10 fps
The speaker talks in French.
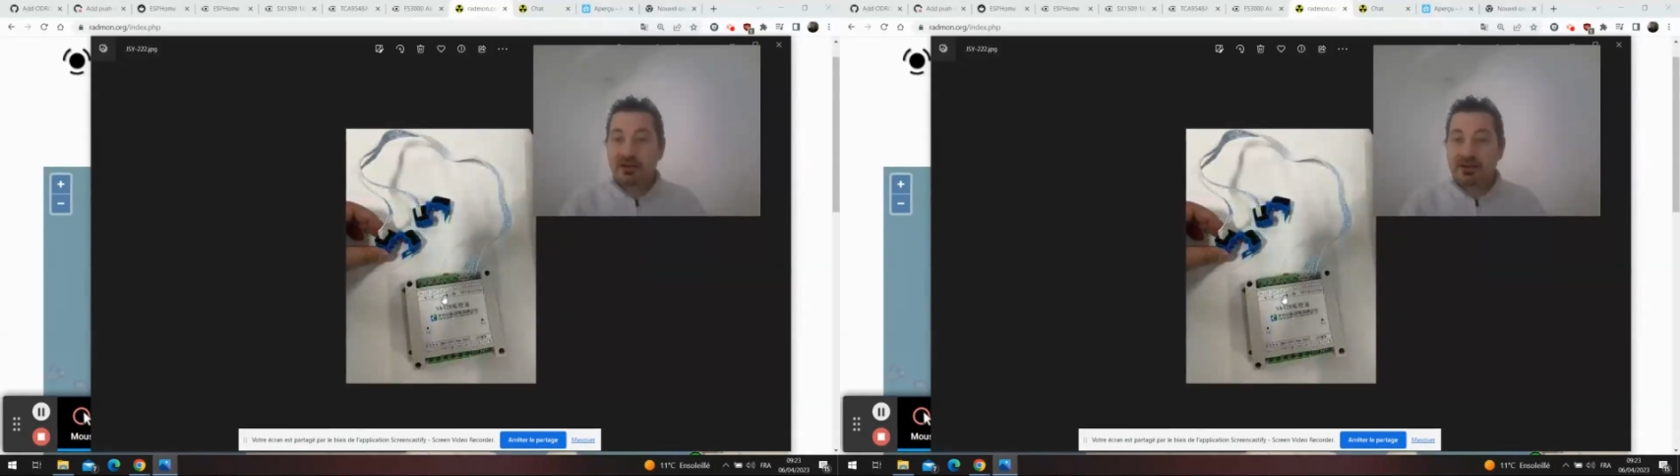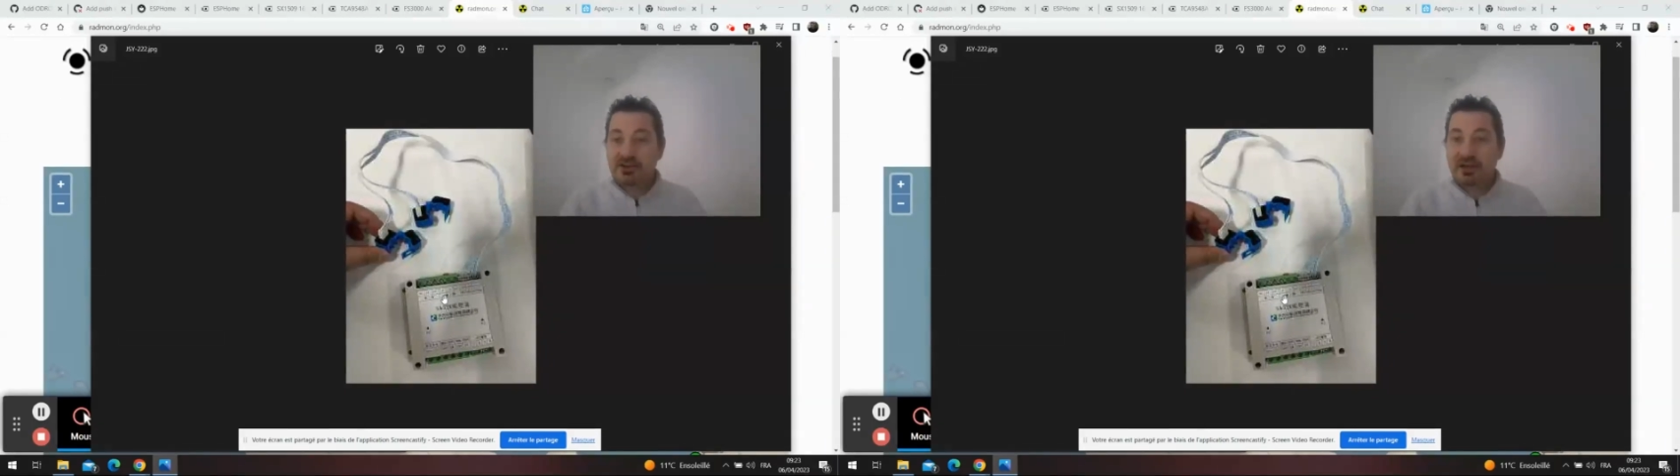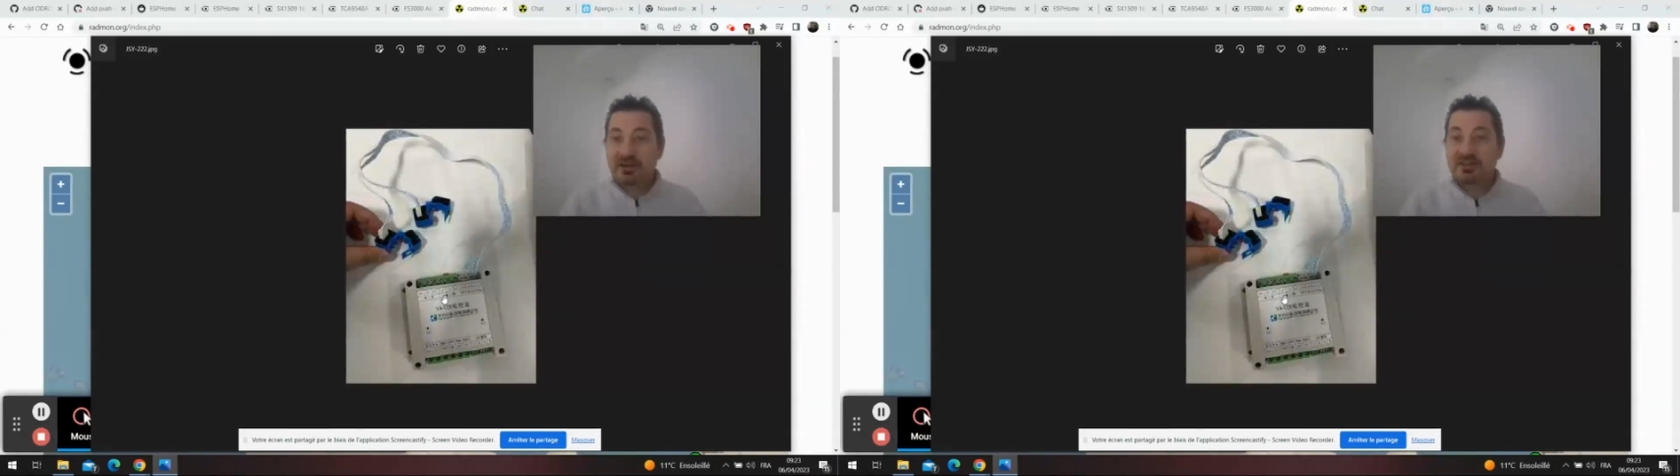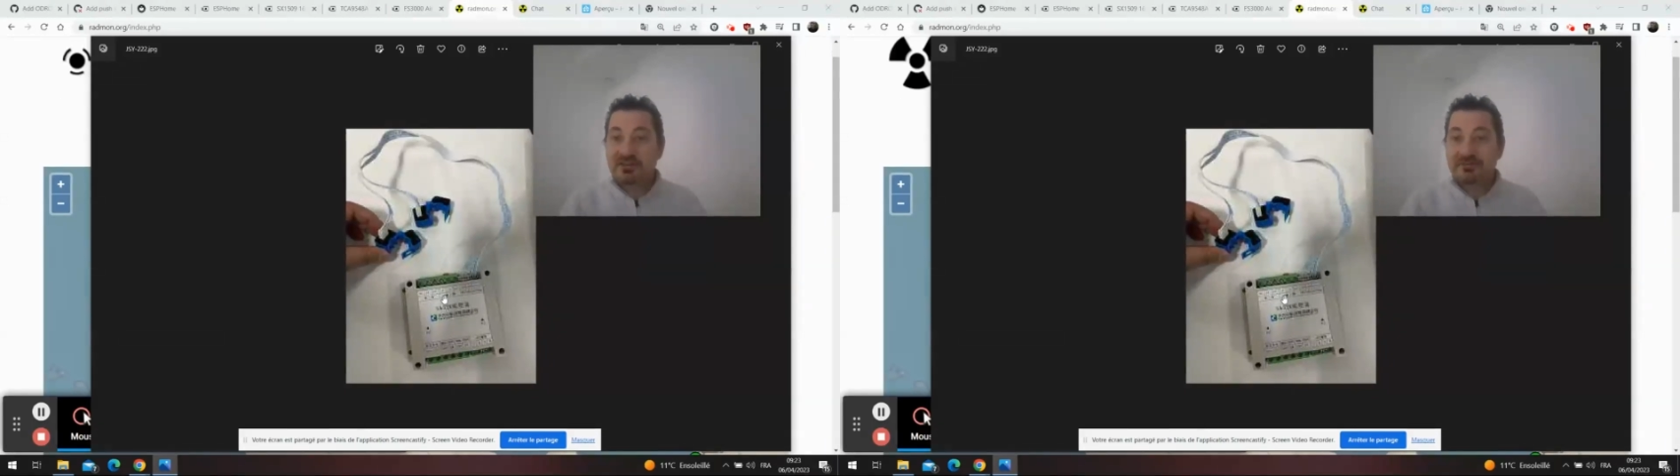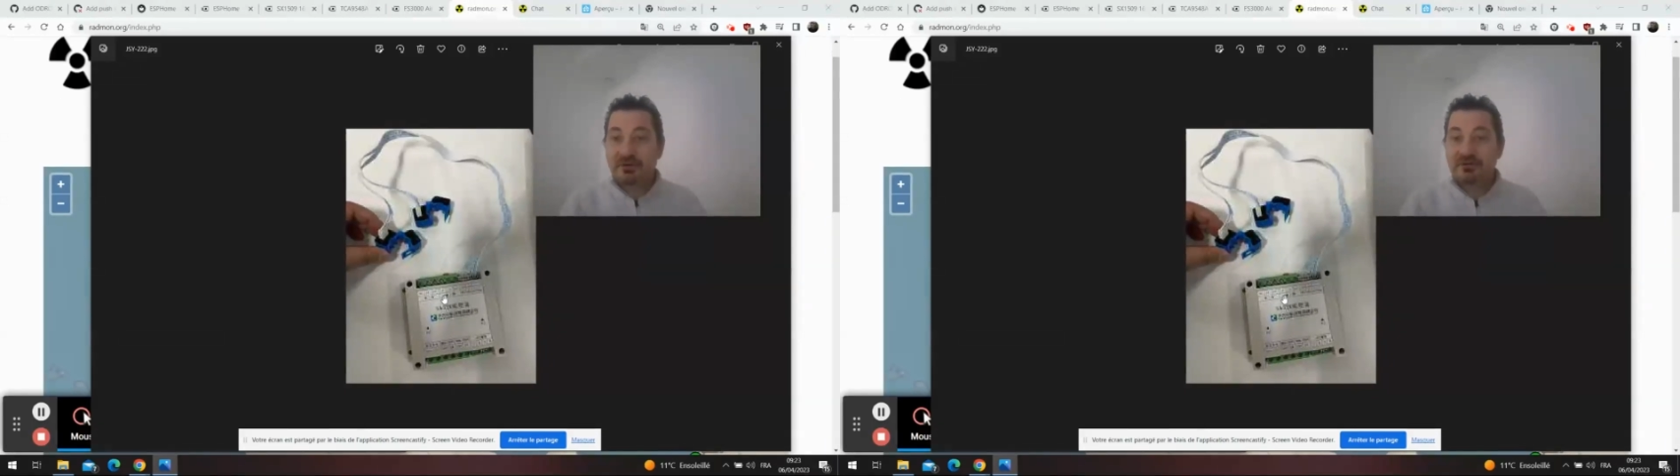qui gère
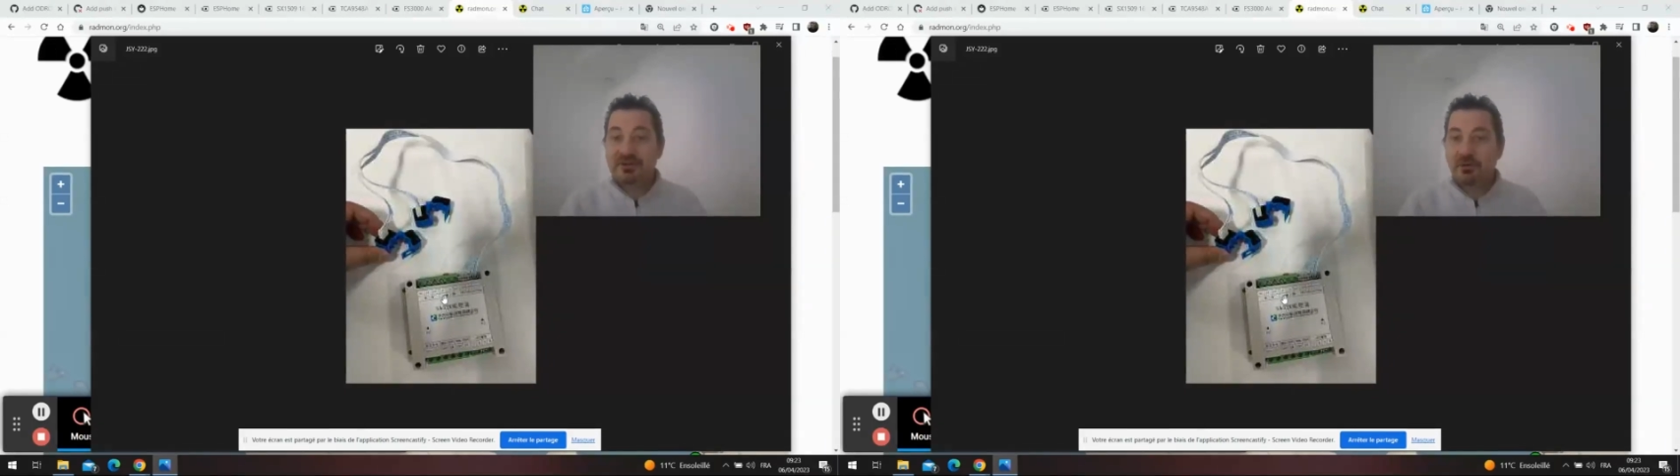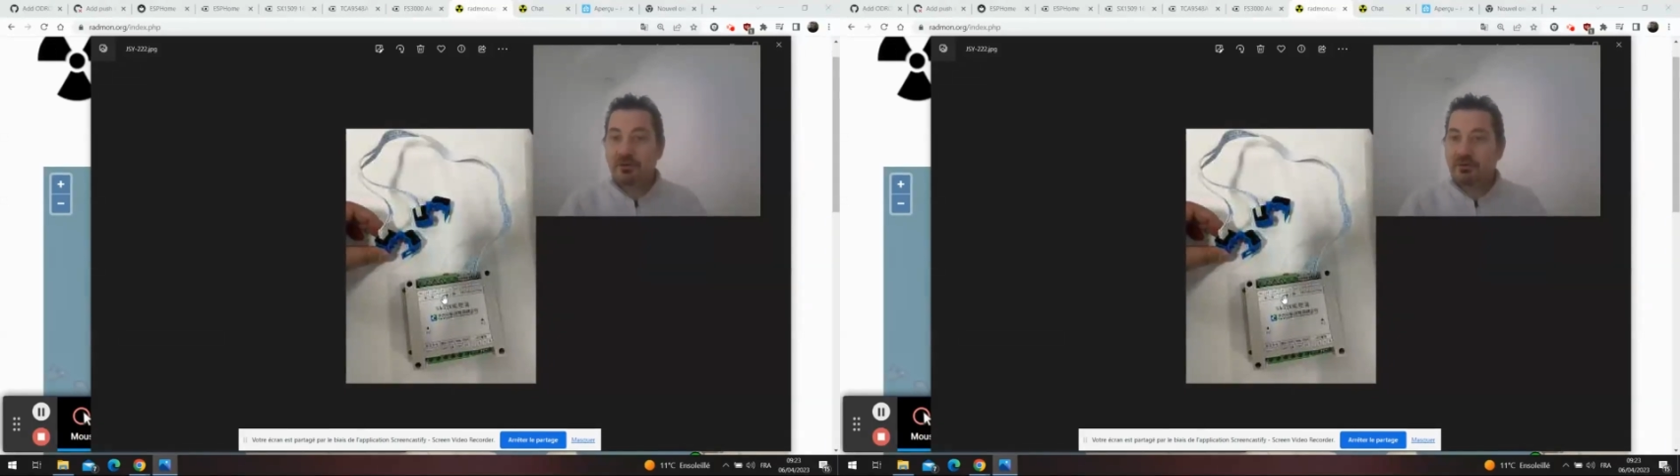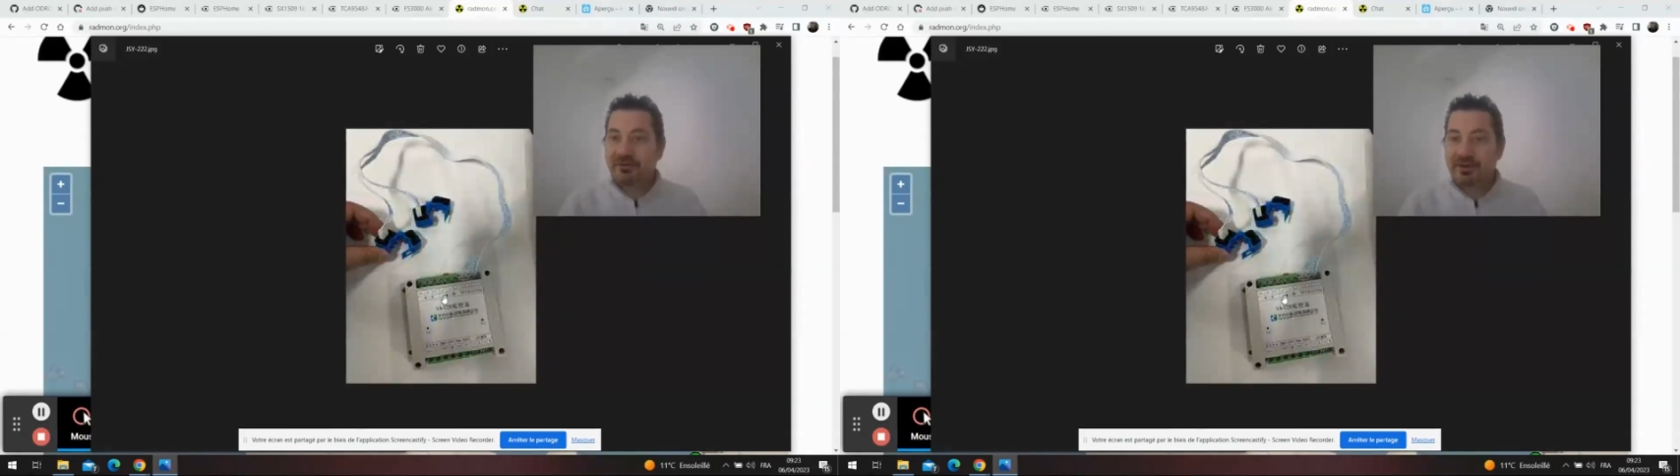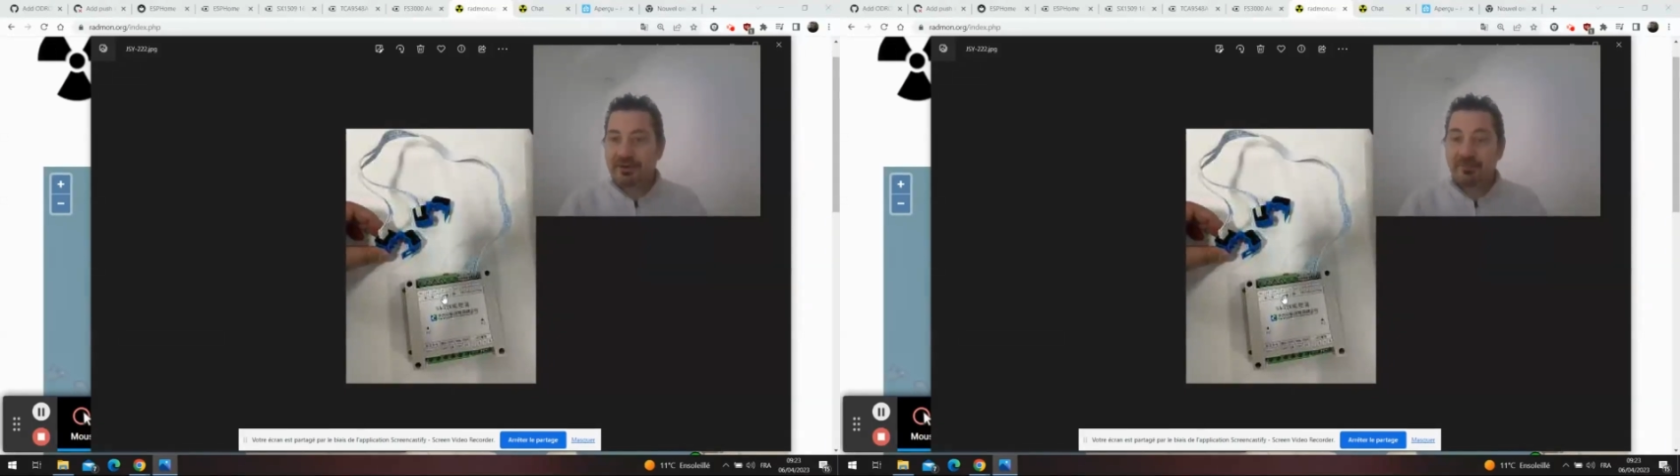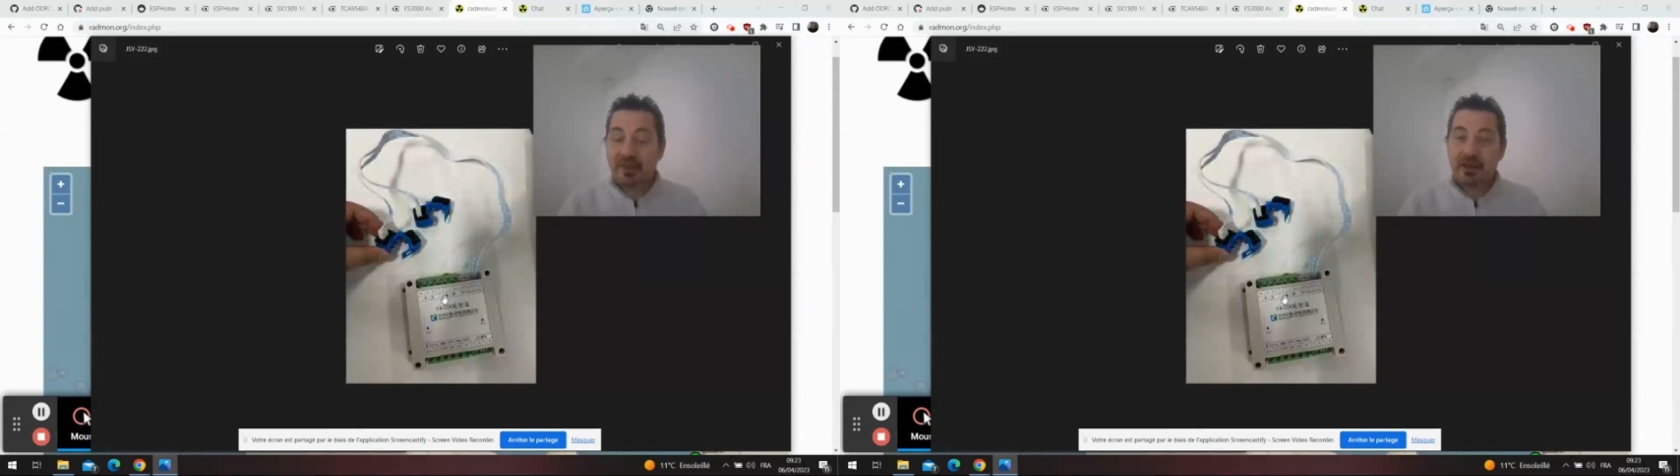nativement le zéro crossing,